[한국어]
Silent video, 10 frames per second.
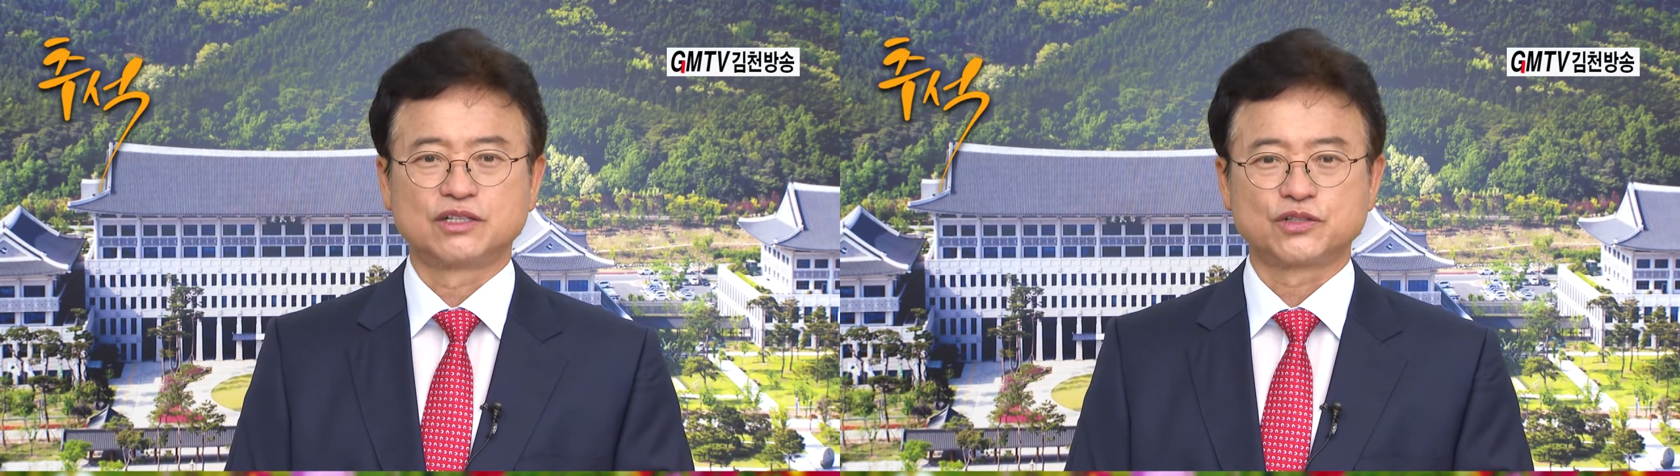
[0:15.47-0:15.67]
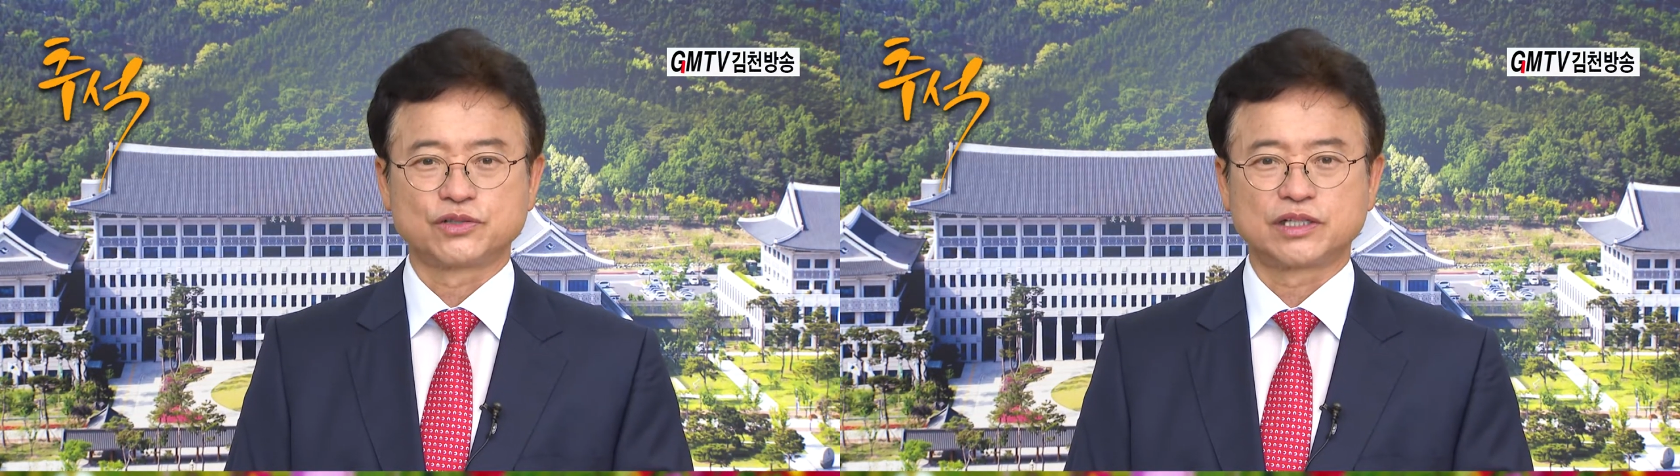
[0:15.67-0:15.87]

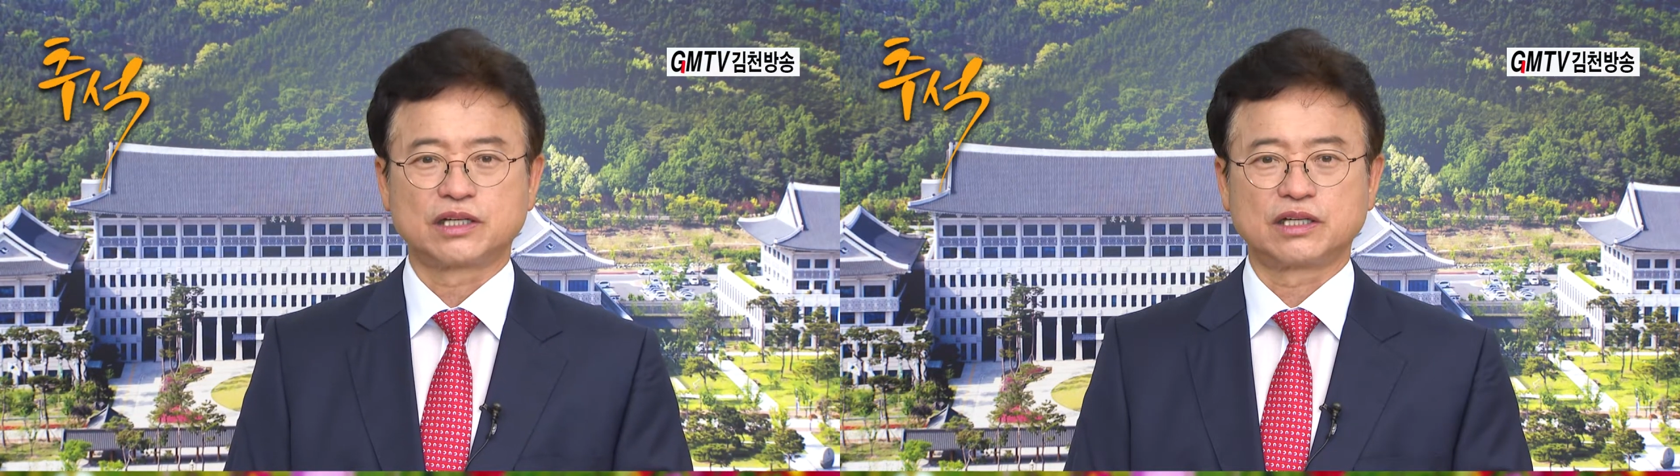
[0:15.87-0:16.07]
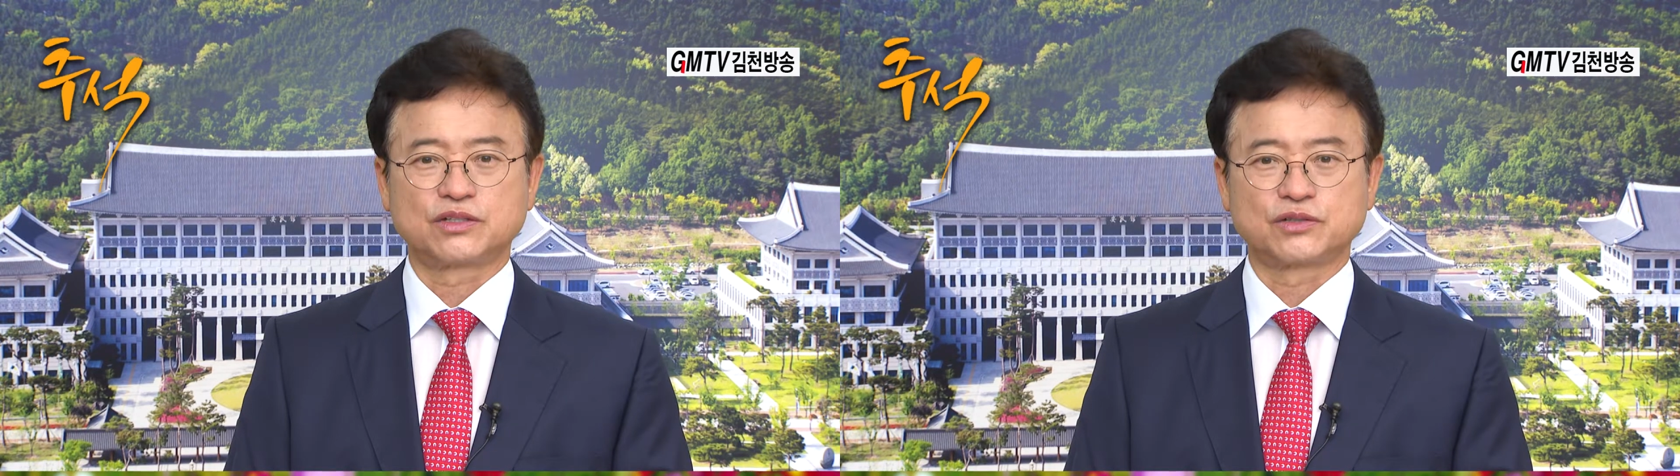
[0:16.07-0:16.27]

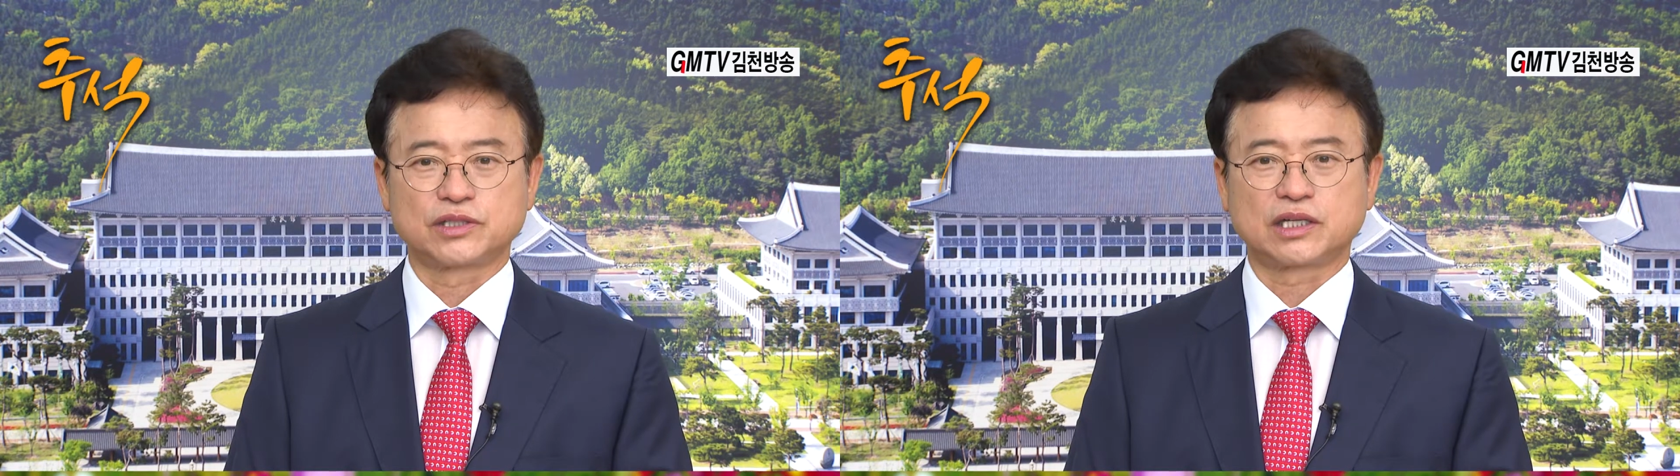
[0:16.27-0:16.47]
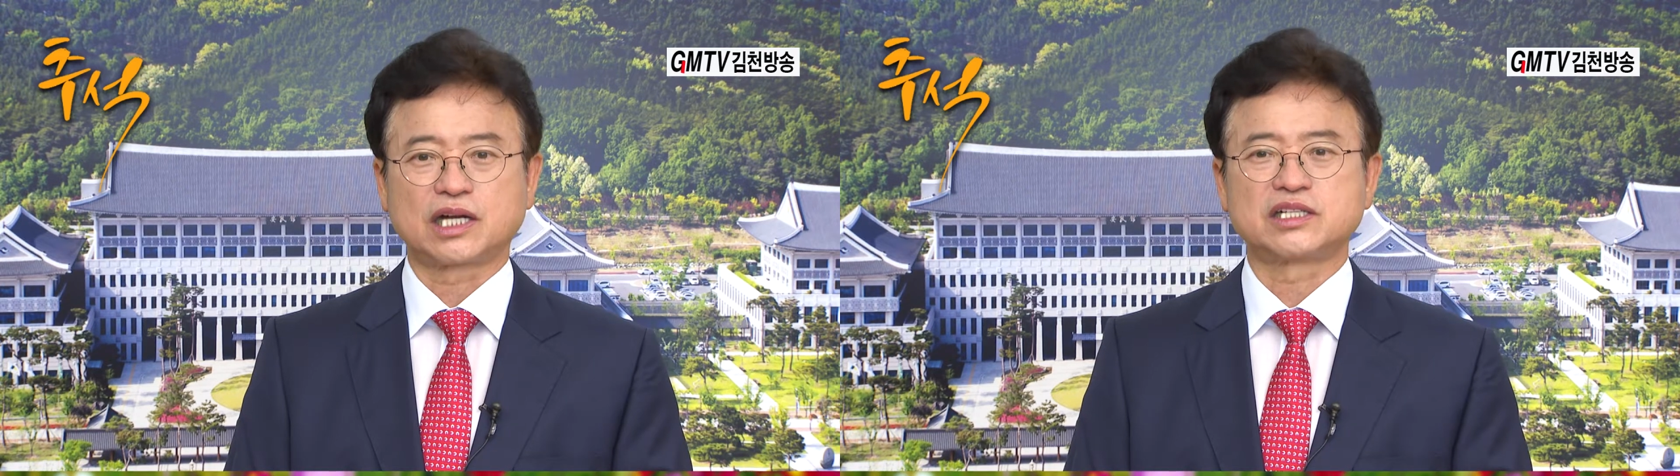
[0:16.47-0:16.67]
추석이
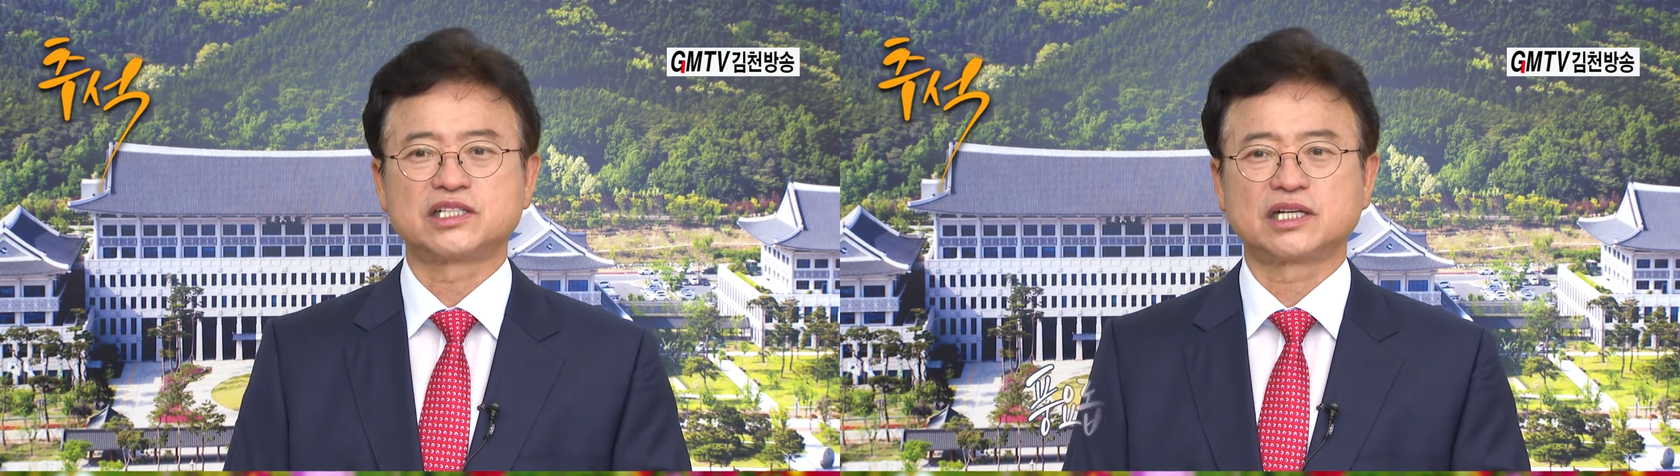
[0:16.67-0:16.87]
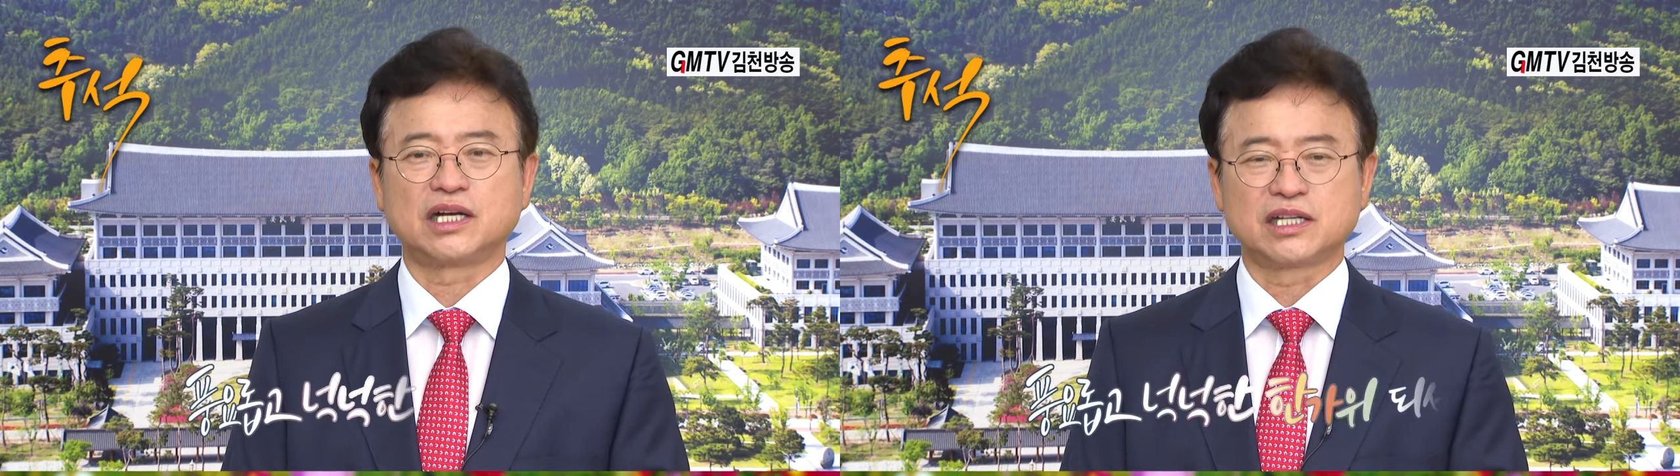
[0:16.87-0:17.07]
추석
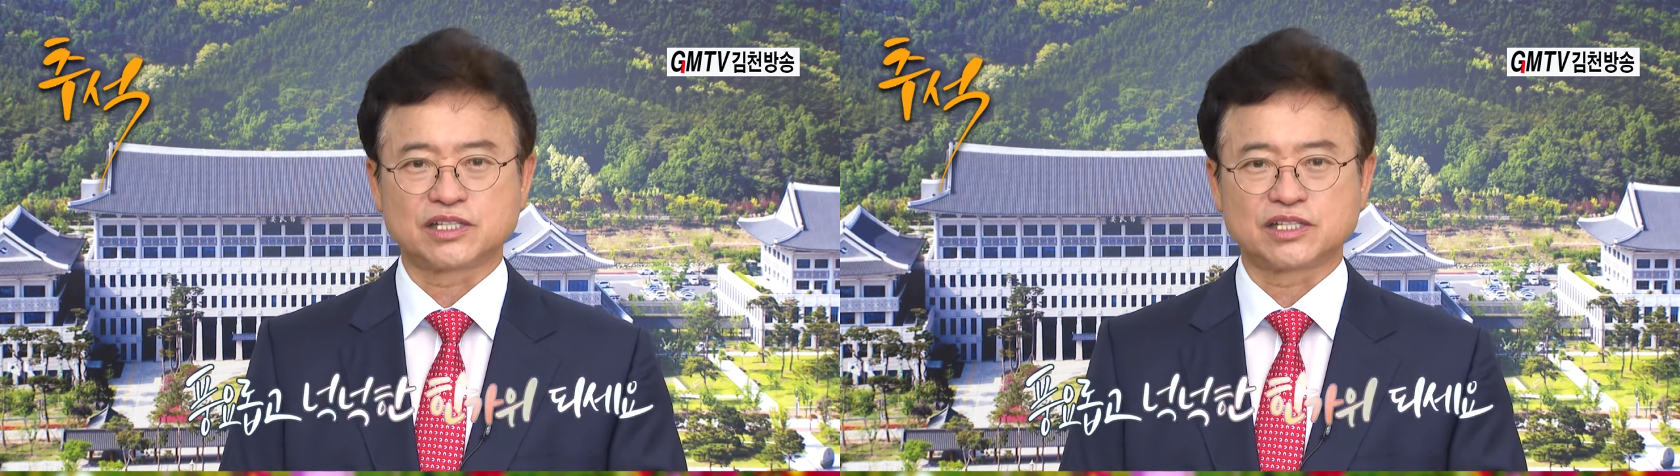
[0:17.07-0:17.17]
같지가